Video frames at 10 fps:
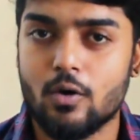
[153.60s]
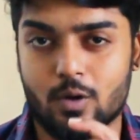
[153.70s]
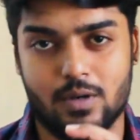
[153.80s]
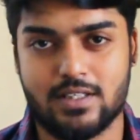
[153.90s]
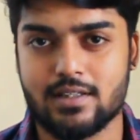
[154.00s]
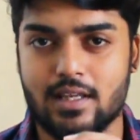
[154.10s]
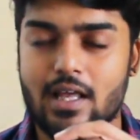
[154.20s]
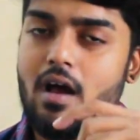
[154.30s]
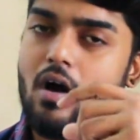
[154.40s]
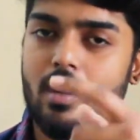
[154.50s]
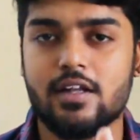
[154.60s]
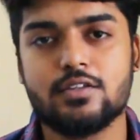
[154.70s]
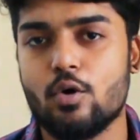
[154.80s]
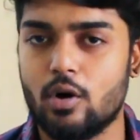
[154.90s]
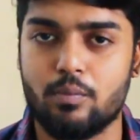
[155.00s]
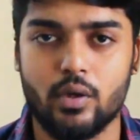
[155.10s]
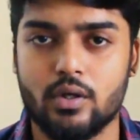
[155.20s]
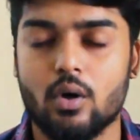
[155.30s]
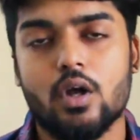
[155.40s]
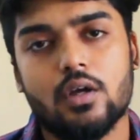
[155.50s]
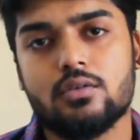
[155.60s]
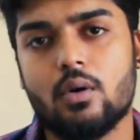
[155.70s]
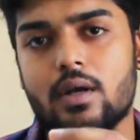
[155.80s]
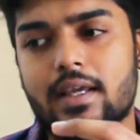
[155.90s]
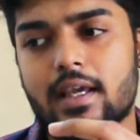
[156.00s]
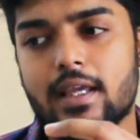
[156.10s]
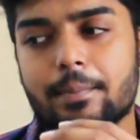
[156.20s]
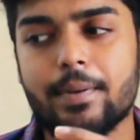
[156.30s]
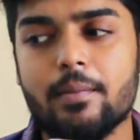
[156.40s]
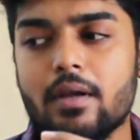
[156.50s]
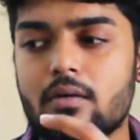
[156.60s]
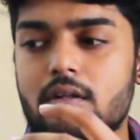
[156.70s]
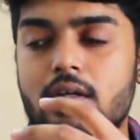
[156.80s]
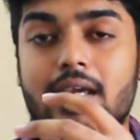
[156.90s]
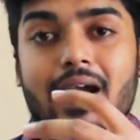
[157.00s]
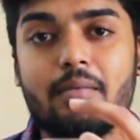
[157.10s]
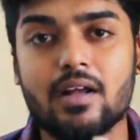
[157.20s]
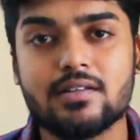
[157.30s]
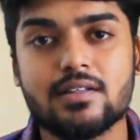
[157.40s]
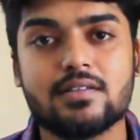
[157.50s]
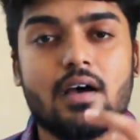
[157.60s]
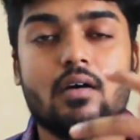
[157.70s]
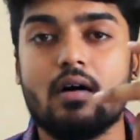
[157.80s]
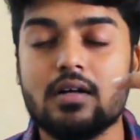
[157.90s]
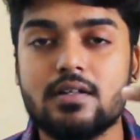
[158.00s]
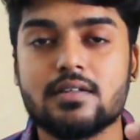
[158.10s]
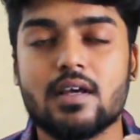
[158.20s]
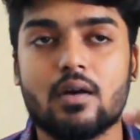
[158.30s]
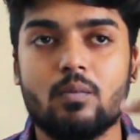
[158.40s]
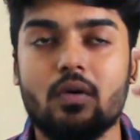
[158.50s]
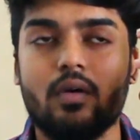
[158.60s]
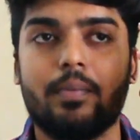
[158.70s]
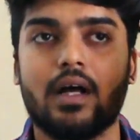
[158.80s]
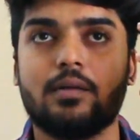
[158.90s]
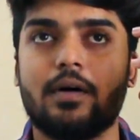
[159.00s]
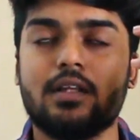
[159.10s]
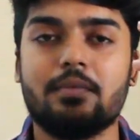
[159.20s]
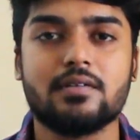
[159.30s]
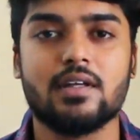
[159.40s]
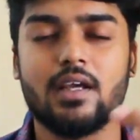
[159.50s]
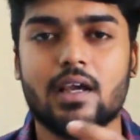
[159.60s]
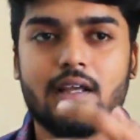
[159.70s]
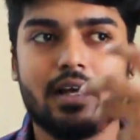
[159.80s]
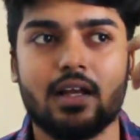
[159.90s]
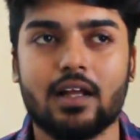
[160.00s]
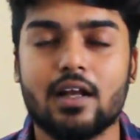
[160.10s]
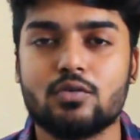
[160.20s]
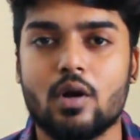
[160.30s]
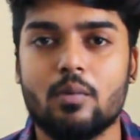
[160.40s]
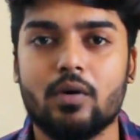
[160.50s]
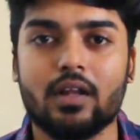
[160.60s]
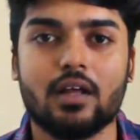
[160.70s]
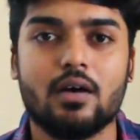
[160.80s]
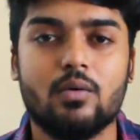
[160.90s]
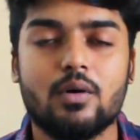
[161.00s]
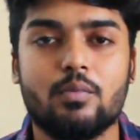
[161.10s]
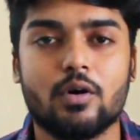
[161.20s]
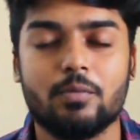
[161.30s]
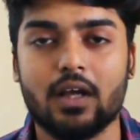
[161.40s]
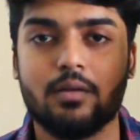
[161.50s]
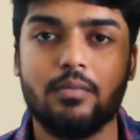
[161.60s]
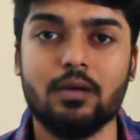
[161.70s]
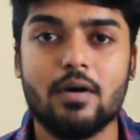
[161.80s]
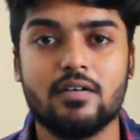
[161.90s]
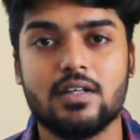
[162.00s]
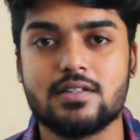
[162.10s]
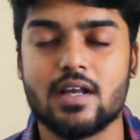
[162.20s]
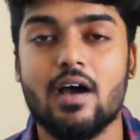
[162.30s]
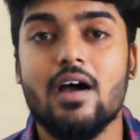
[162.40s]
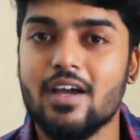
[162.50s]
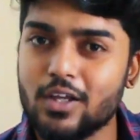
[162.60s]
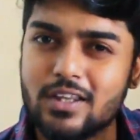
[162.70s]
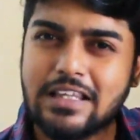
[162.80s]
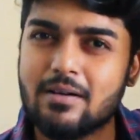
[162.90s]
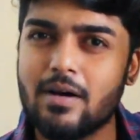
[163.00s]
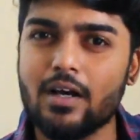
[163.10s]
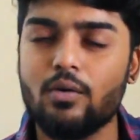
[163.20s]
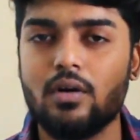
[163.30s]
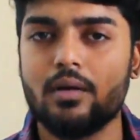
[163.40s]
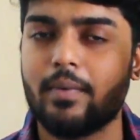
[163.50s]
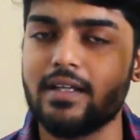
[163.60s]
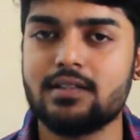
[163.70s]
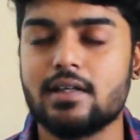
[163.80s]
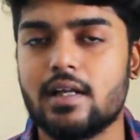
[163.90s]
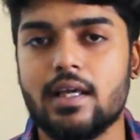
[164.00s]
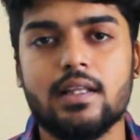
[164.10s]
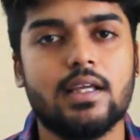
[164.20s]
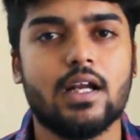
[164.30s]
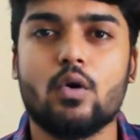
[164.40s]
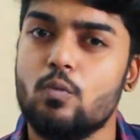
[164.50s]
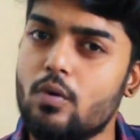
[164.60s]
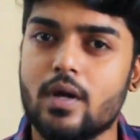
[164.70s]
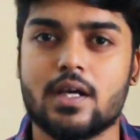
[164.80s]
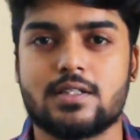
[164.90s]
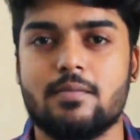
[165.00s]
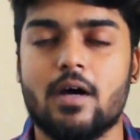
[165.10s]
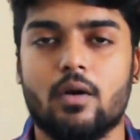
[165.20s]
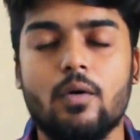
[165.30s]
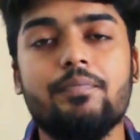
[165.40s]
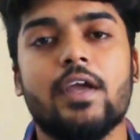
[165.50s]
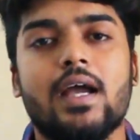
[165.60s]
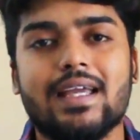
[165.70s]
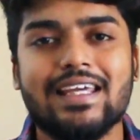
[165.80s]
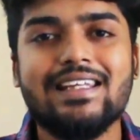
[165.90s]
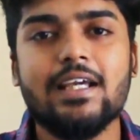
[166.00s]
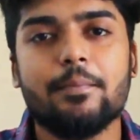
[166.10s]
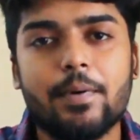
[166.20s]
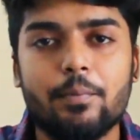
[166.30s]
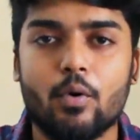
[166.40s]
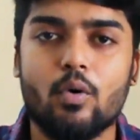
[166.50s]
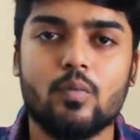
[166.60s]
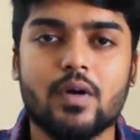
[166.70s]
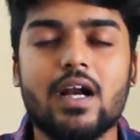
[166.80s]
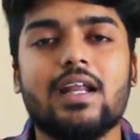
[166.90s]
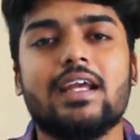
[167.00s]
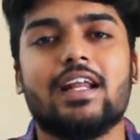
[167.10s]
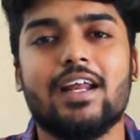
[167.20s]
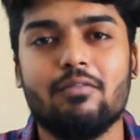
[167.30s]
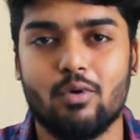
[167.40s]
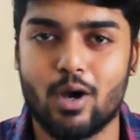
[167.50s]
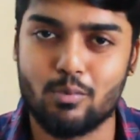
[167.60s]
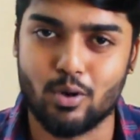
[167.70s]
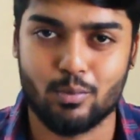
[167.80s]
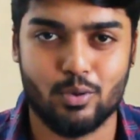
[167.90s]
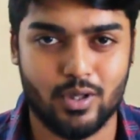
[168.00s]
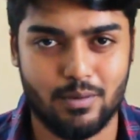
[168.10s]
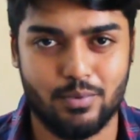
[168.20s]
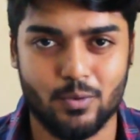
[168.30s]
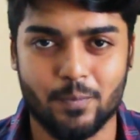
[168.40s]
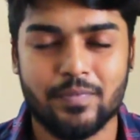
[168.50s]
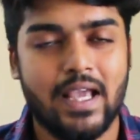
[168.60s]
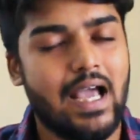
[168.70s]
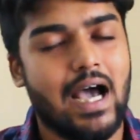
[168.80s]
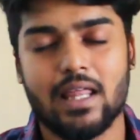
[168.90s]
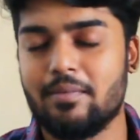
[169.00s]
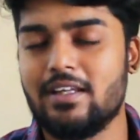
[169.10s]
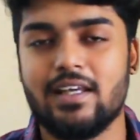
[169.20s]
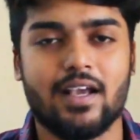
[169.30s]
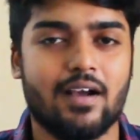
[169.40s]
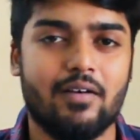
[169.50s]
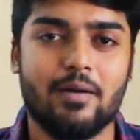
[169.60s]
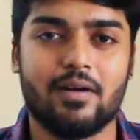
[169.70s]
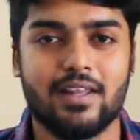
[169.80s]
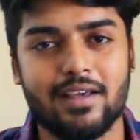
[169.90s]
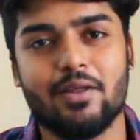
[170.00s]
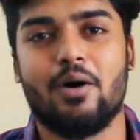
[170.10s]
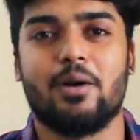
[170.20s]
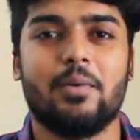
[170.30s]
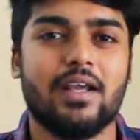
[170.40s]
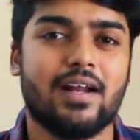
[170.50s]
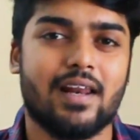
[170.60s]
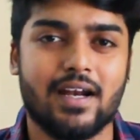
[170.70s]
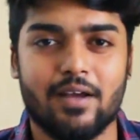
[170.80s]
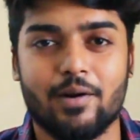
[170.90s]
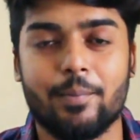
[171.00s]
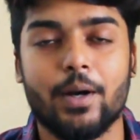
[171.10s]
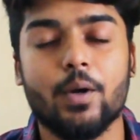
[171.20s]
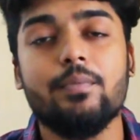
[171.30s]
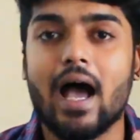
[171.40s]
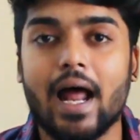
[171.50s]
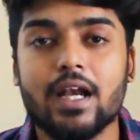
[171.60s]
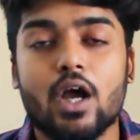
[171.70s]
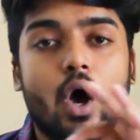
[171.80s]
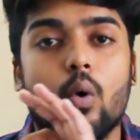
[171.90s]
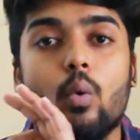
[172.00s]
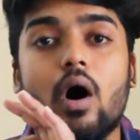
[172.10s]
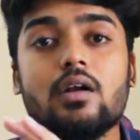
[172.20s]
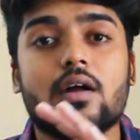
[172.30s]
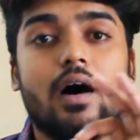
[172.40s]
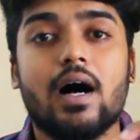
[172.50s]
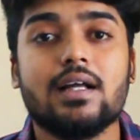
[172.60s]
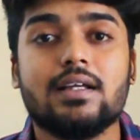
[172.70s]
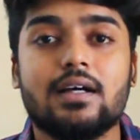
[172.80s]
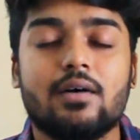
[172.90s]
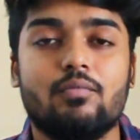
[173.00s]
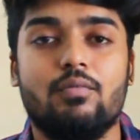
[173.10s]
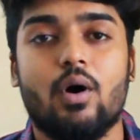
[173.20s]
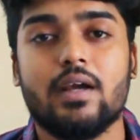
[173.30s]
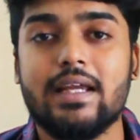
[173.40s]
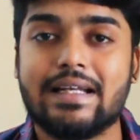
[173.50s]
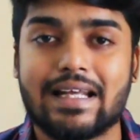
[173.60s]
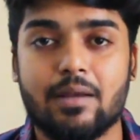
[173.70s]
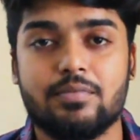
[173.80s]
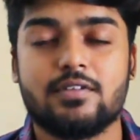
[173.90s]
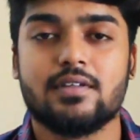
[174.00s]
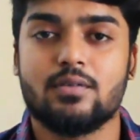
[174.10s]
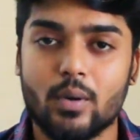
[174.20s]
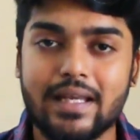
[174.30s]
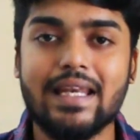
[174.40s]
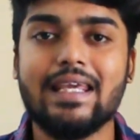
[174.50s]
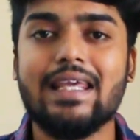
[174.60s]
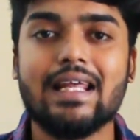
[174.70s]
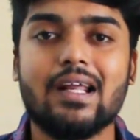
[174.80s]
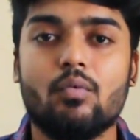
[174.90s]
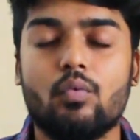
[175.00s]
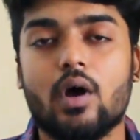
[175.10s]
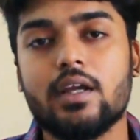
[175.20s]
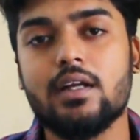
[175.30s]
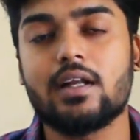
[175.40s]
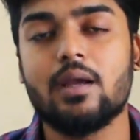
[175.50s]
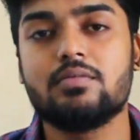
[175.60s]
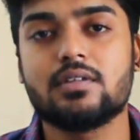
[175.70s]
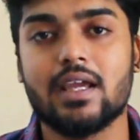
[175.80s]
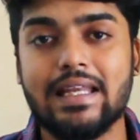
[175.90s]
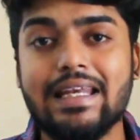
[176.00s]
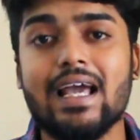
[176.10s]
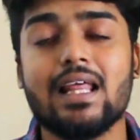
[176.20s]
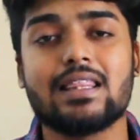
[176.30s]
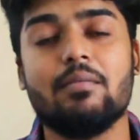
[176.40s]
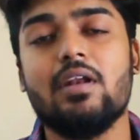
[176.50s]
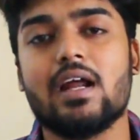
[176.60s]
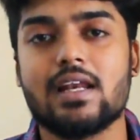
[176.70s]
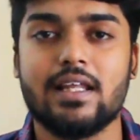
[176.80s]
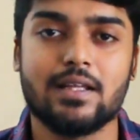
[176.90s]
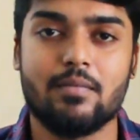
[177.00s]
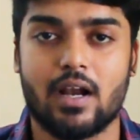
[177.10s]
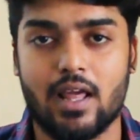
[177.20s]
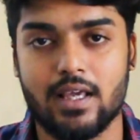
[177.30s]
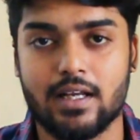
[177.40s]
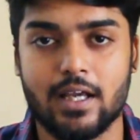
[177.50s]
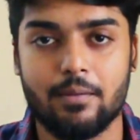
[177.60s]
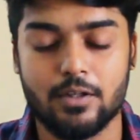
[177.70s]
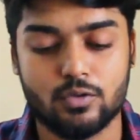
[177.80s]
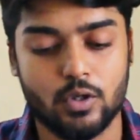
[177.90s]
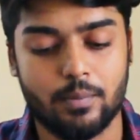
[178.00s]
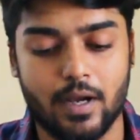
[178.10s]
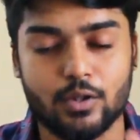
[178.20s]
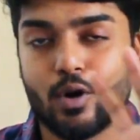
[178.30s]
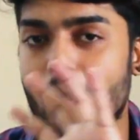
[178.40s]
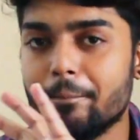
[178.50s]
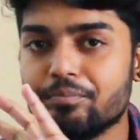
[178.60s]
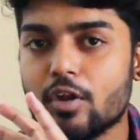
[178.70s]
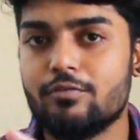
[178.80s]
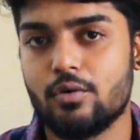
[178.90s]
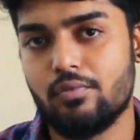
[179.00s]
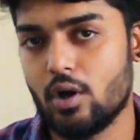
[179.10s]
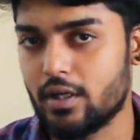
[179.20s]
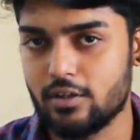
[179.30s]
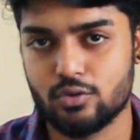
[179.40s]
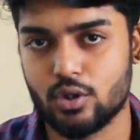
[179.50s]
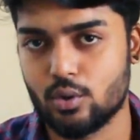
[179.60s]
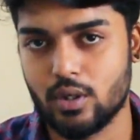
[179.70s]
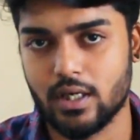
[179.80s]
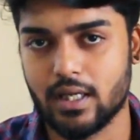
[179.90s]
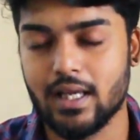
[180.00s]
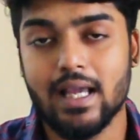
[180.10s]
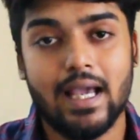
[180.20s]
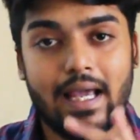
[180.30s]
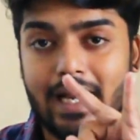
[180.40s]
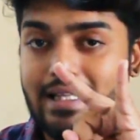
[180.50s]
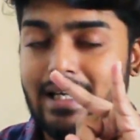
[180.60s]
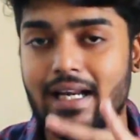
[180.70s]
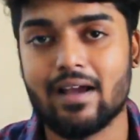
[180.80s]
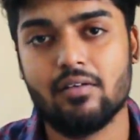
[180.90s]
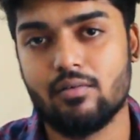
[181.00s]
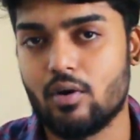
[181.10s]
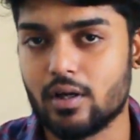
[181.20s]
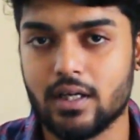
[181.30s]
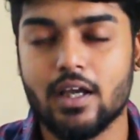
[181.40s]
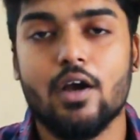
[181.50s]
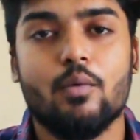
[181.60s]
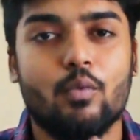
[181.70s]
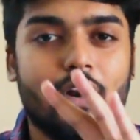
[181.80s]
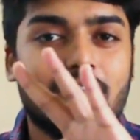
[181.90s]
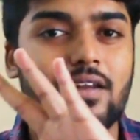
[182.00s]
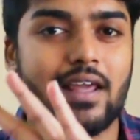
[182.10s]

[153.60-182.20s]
ஒரு பட்சத்தில் தான் ஆடியன்ஸ்க்கு உங்களை பிடிக்கும் ஸோ நீங்கள் எப்பயுமே வந்து கேமரா சென்ஸாக கான்ஷியஸாக ரொம்பவே பார்த்து பார்த்து பேசுனீங்க ஏதாவது எதாவது நான் சொல்ல போய் ஏதாவது கவுண்டர் போட போய் அது மீமாக வந்துருச்சுன்னா இந்த மாதிரி ஒரு மைண்ட் செட்டில் இருந்தீங்கன்னா ரொம்பவே கஷ்டமாக இருக்கும் இது எப்போ போகும்னா நீங்கள் நிறையா ப்ளாக் போட போட தான் போகும் அதை பற்றி நீங்கள் கவலையே விடாதீங்க அது ஆட்டோமேட்டிக்காக நல்லா டெவலப் ஆகிடும் அண்ட் வாட் ஆர் த விளாகிங் டைப்ஸ் ஸோ இன்றைக்கி இருக்கிற விளாகிங் டைப்ஸ் இந்தியாவில் தமிழ்நாட்டில் எந்த மாதிரிலாம் இருக்குது அப்படின்னு சொல்லிட்டு பார்த்தோன்னா ஃபுட் விளாகிங் சொல்லிட்டு ஒன்று இருக்குது ரெண்டாவது ட்ராவல் விளாகிங் மூணாவது